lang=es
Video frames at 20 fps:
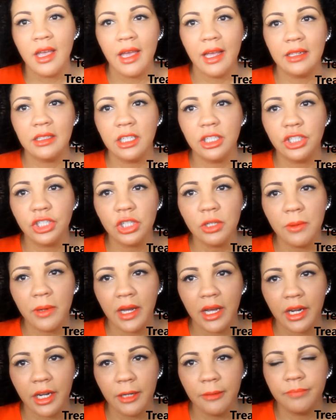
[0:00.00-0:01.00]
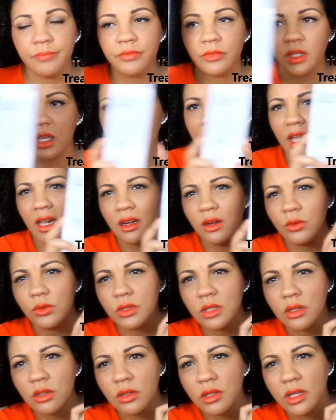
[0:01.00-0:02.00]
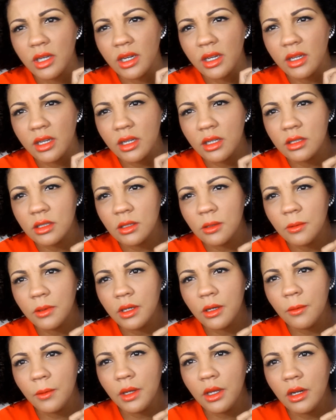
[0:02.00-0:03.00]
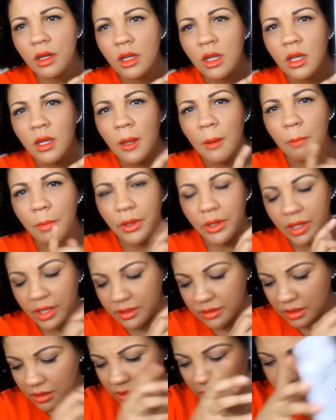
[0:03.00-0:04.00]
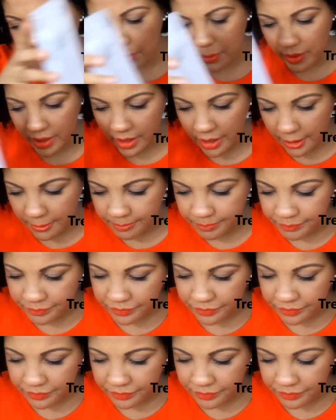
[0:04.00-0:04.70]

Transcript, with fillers: el de Giovanni, que las luces no dejan que se vea bien, pero es este de Giovanni.